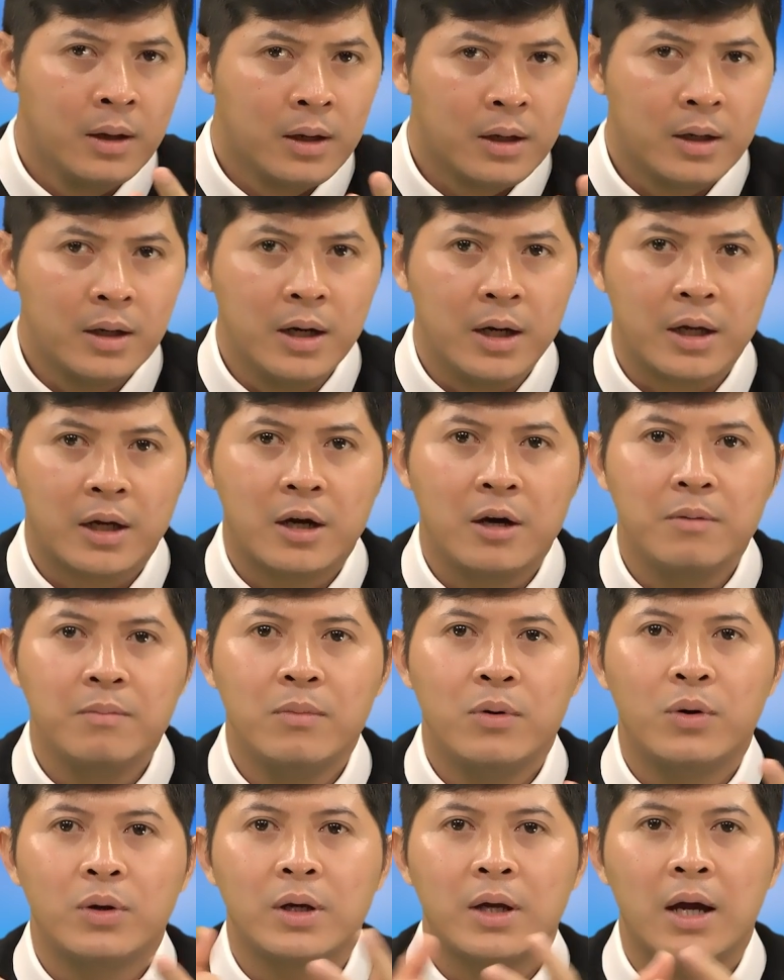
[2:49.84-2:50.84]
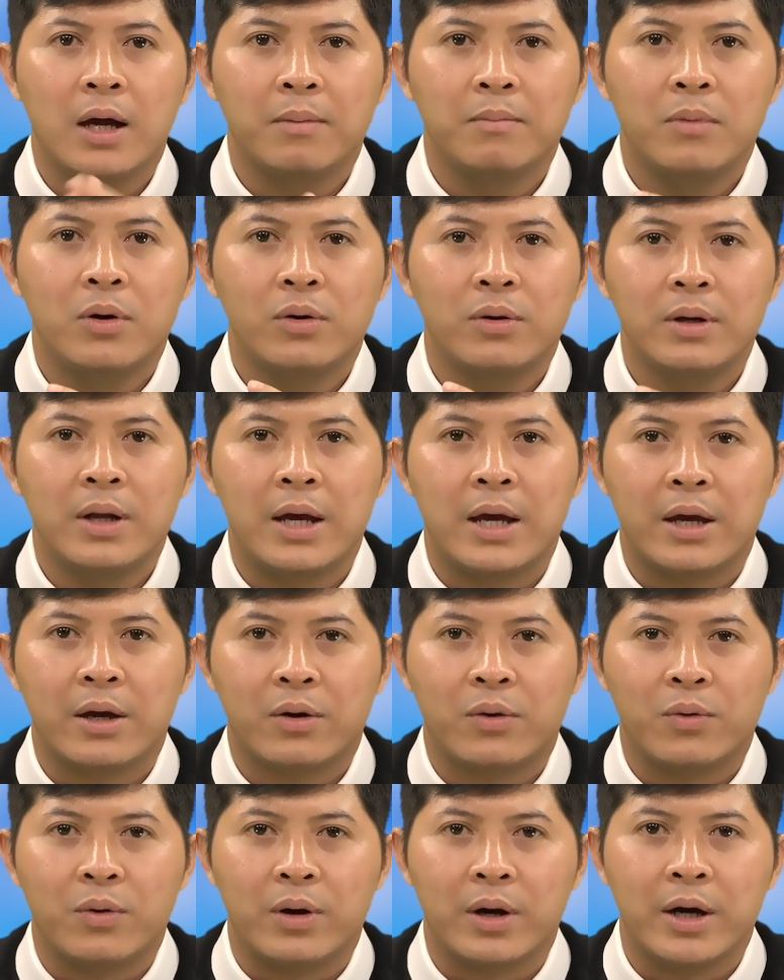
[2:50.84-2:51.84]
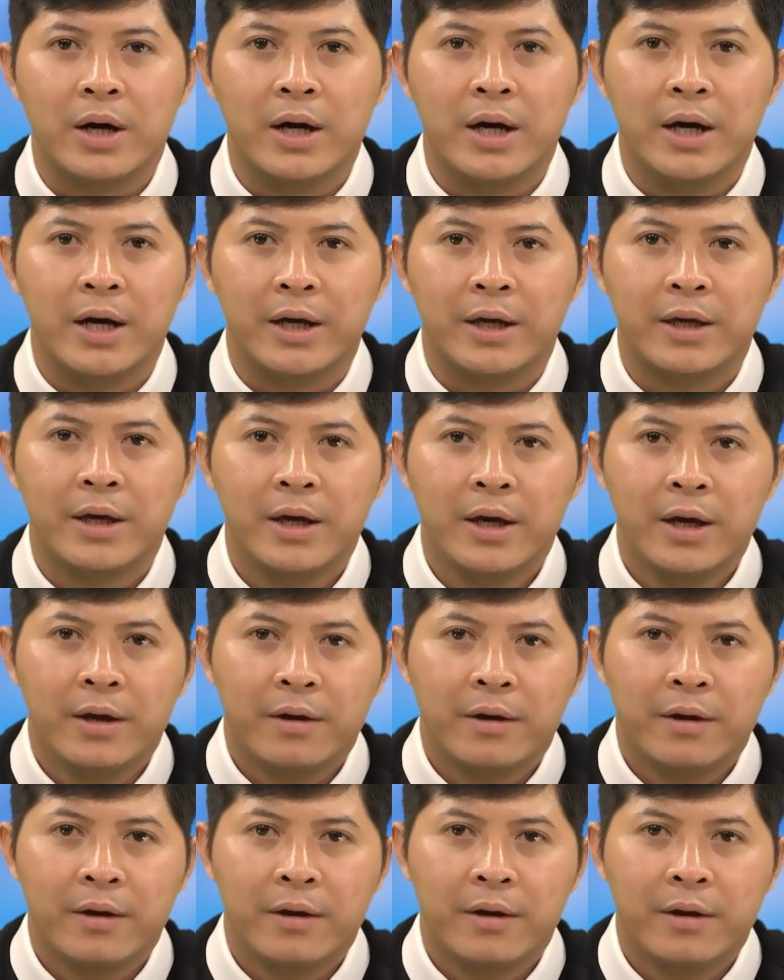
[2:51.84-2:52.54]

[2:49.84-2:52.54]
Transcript: người không muốn các môn đệ của người